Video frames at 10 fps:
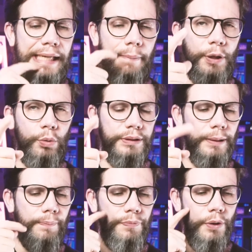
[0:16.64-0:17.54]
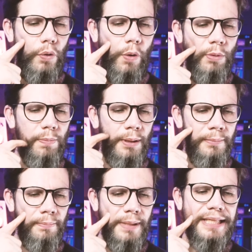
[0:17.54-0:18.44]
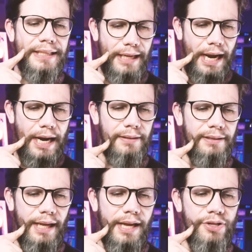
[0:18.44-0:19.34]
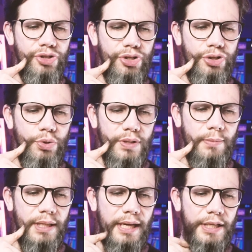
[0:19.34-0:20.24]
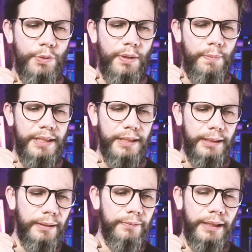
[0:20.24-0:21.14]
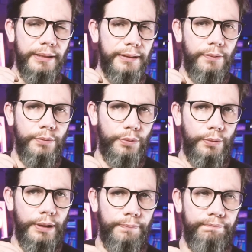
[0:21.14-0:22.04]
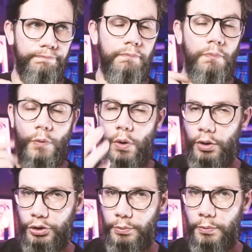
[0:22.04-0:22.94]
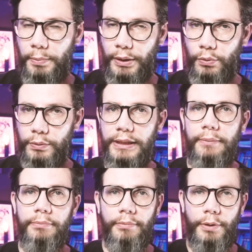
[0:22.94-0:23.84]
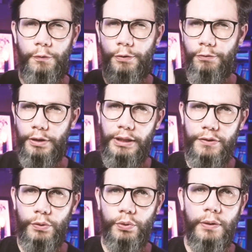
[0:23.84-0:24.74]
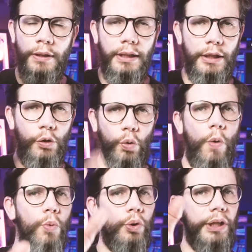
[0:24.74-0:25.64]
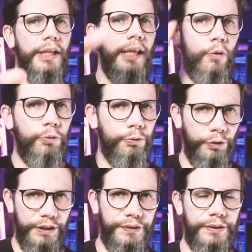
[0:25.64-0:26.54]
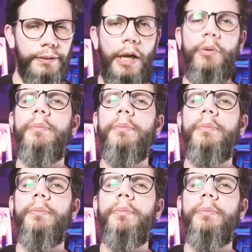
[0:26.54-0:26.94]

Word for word: A pergunta: Como implementar teste de usabilidade em uma empresa que não tem essa cultura? Ótimo pergunta. Eu vivi isso e como que eu fiz? Eu